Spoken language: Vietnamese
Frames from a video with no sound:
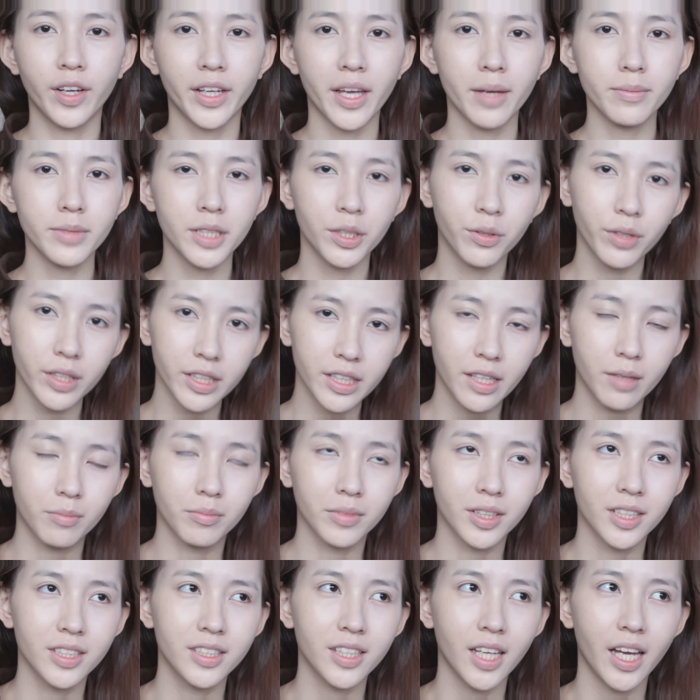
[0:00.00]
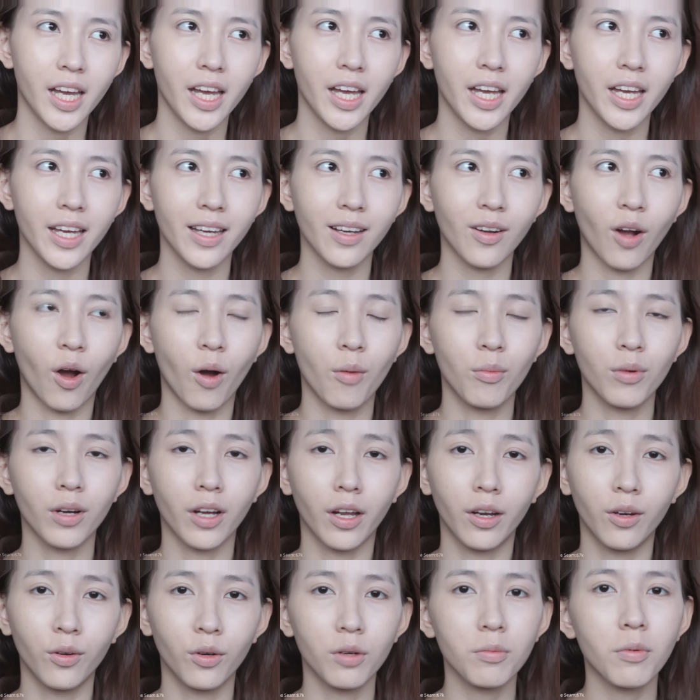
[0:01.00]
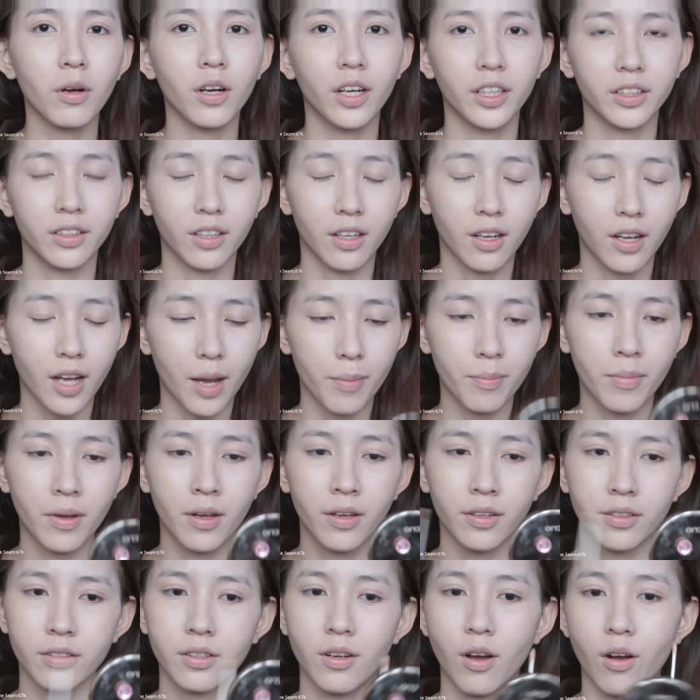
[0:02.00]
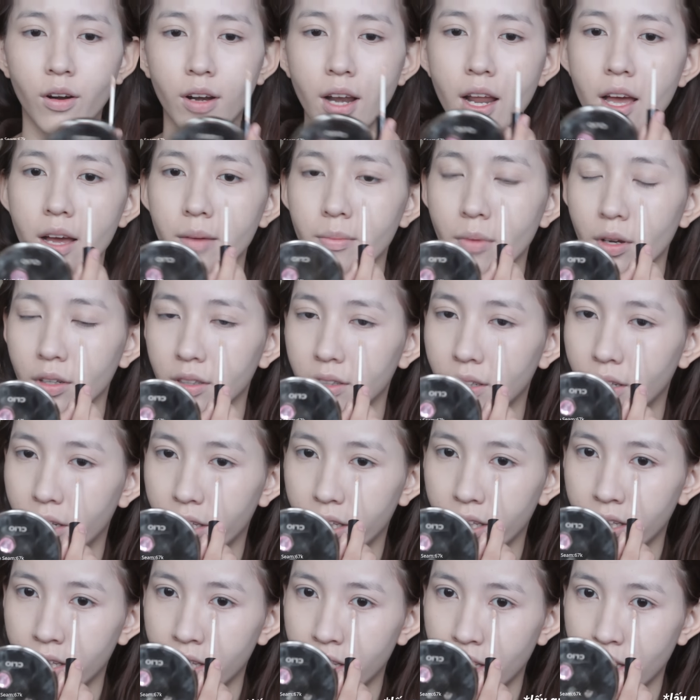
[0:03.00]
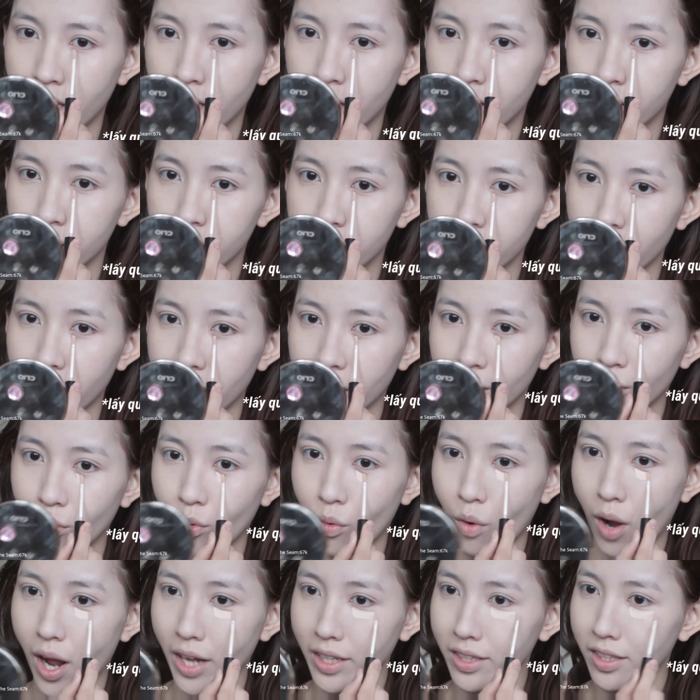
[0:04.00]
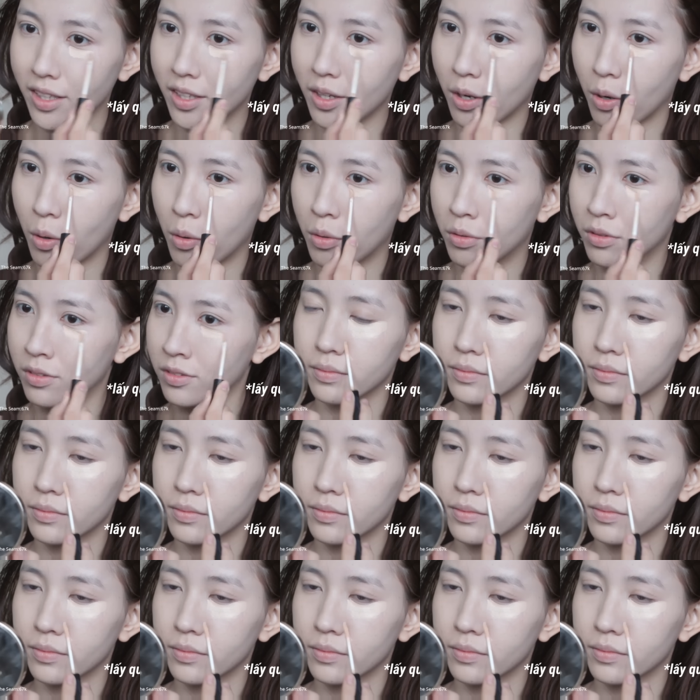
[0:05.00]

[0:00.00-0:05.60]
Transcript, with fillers: Đối với kem cho khuyết điểm thì sẽ có một cái lỗ mọi người thường gặp Đó là mọi người che quá nhiều